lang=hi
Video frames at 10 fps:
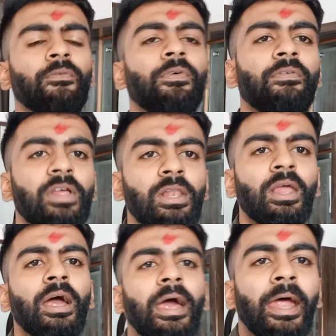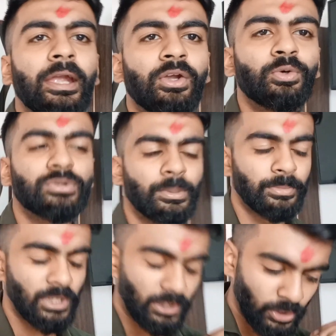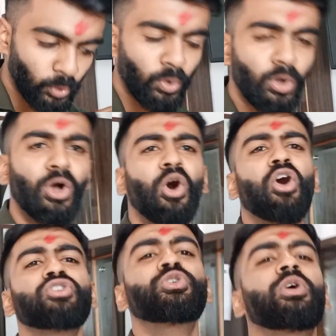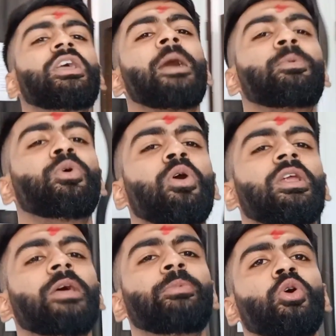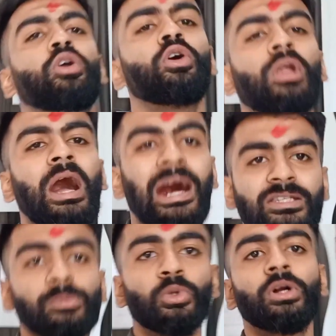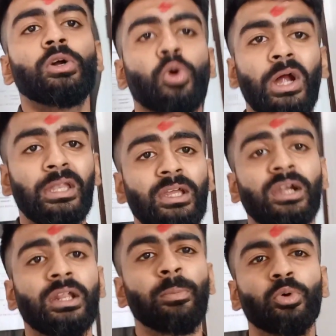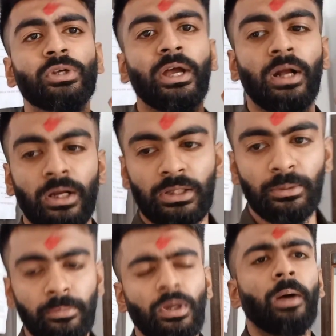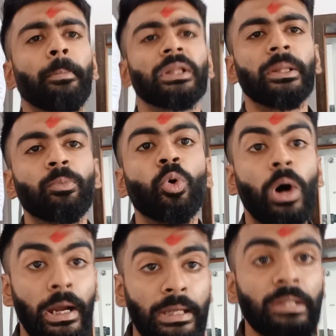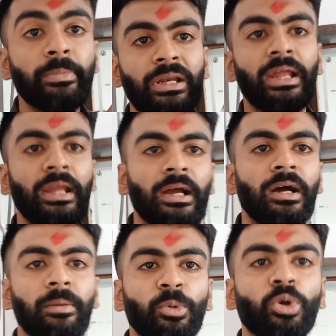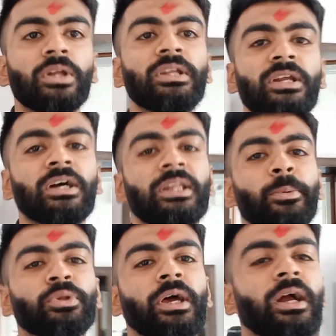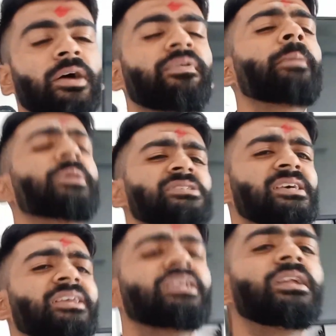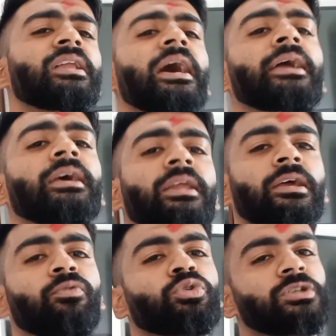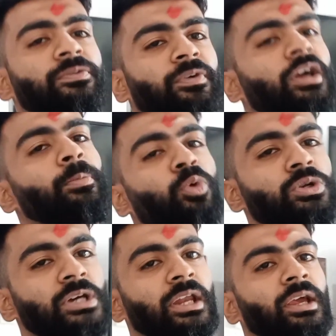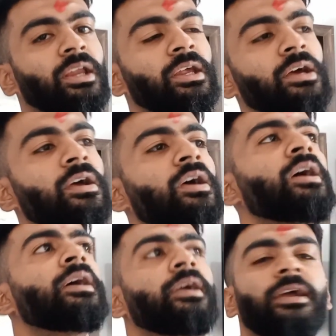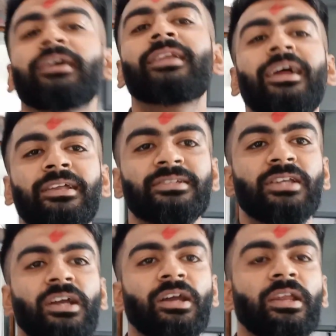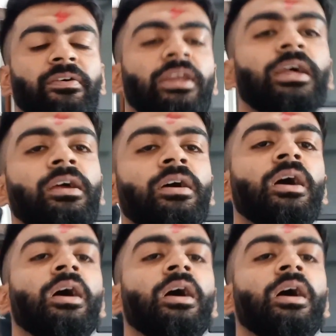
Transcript: वी विल हेड टू समथिंग न्यू जो कि आप लोगों के लिए भी होगी और आज हम लोग का गुवाहाटी का ट्रिप हो जाएगा ख़त्म मतलब गुवाहाटी में रहने का हम लोग का दिन ख़त्म हो जाएगा वापस एक दिन के लिए आएंगे लेकिन वो सिर्फ एयरपोर्ट जाने के लिए एक नाइट स्टे करने वाले हैं